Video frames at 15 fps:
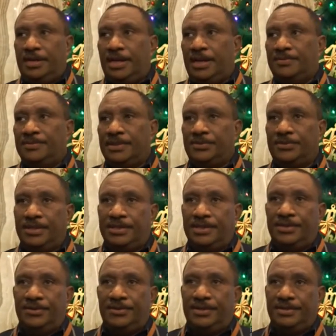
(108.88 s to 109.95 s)
Dalam satu
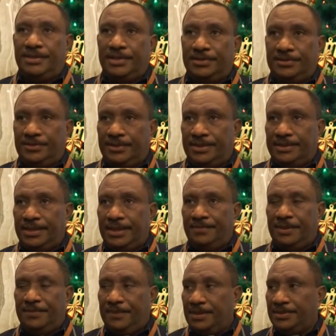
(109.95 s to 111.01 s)
data Indonesia, kita
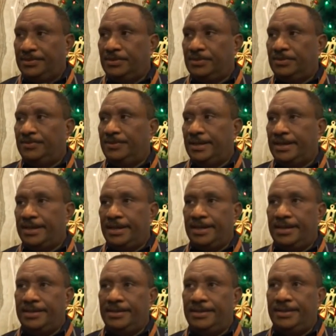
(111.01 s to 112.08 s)
BPS itu
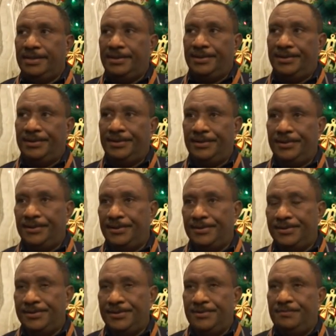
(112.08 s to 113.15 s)
sebagai uh,
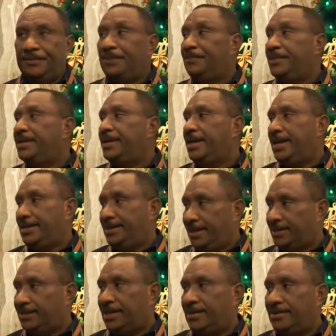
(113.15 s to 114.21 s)
pembina
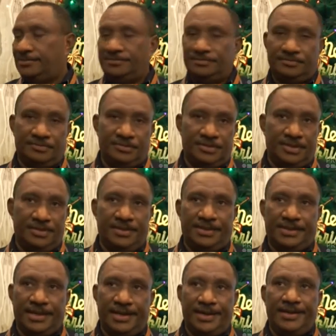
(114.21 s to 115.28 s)
data.
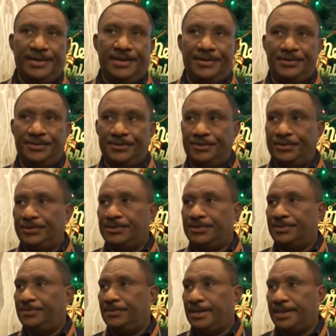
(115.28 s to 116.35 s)
Sementara yang ditunjuk
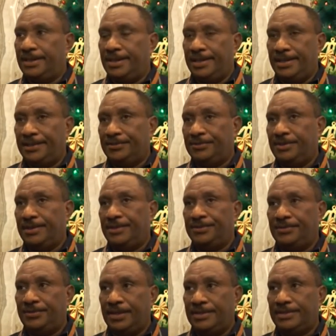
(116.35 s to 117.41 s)
sebagai yang sudah
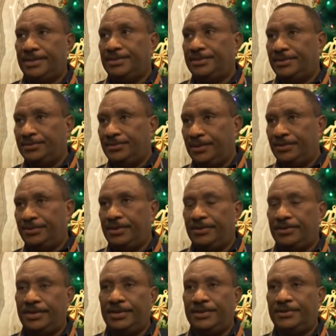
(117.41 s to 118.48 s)
ditugaskan sesuai
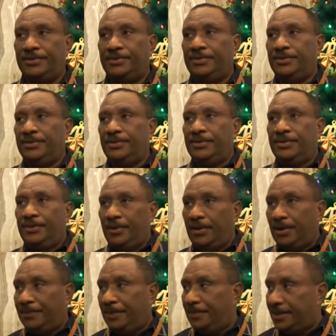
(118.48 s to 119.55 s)
undang-undang itu
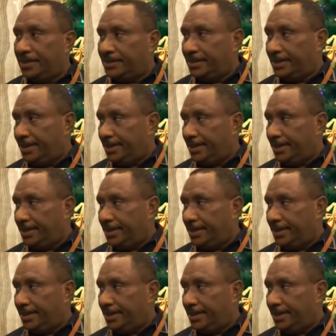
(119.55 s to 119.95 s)
oleh pemerintah